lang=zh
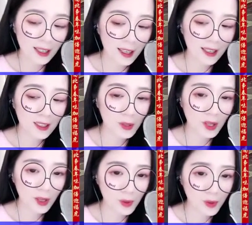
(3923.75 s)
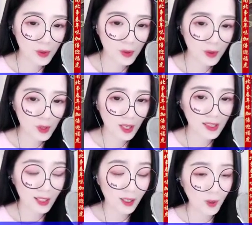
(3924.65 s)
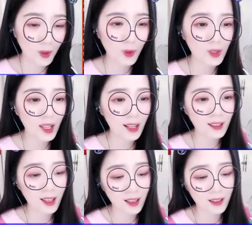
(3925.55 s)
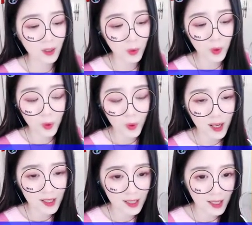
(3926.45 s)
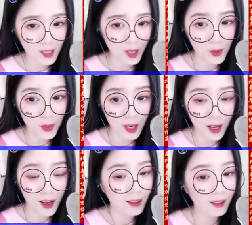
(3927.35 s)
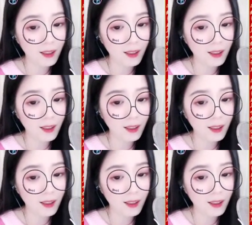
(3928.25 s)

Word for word: 我才发现，这么多年我四处寻访各色美女，